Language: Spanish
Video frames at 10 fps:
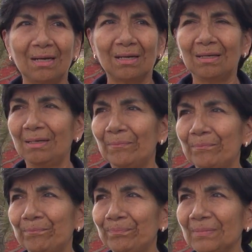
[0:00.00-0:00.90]
ah,
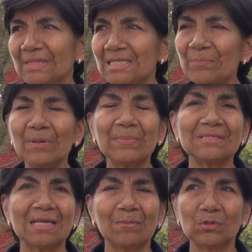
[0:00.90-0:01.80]
Siempre
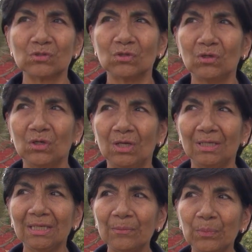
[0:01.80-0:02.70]
pensemos,
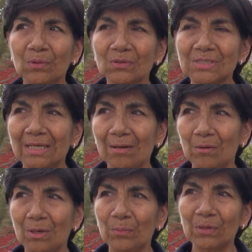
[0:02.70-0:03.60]
¿qué puedo hacer
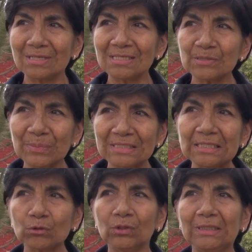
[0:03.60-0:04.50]
ahora por este
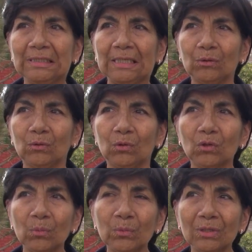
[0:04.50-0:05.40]
espacito que tengo?
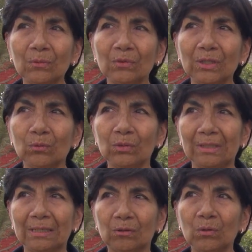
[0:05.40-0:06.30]
¿Cómo debo de
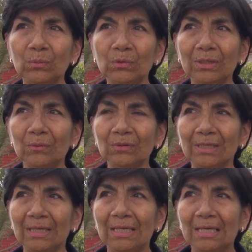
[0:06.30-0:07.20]
cuidar? ¿Cómo debo
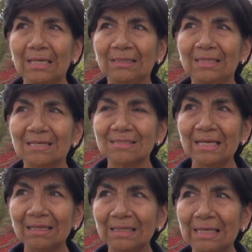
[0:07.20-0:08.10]
de, de
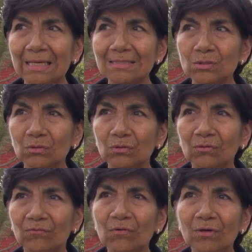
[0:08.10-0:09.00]
hacer que esto
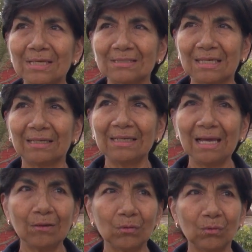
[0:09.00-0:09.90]
florezca? Que
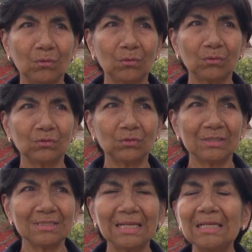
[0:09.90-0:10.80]
algo
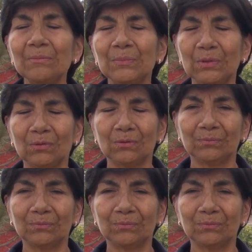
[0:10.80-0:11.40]
esté limpio.